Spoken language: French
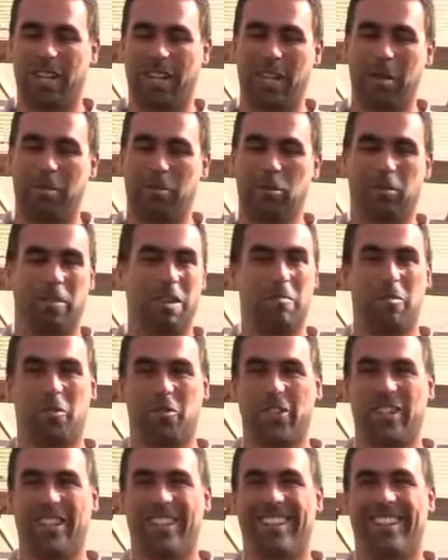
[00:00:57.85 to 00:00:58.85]
Et puis on va le
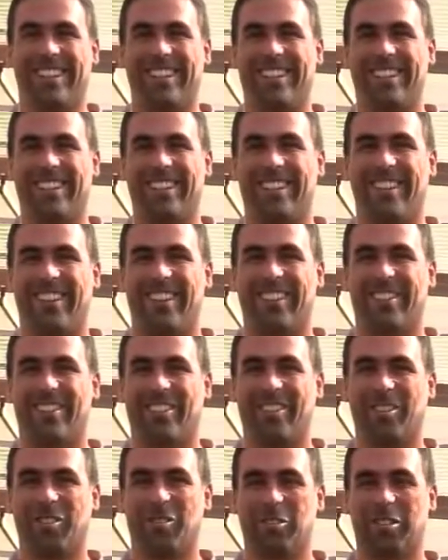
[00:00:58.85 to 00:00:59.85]
manger, parce
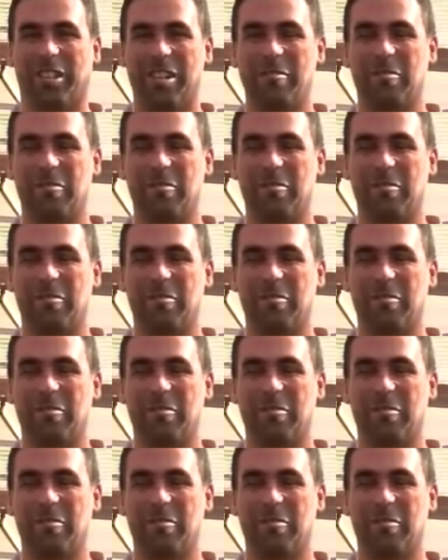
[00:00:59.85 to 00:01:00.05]
qu'ils sont très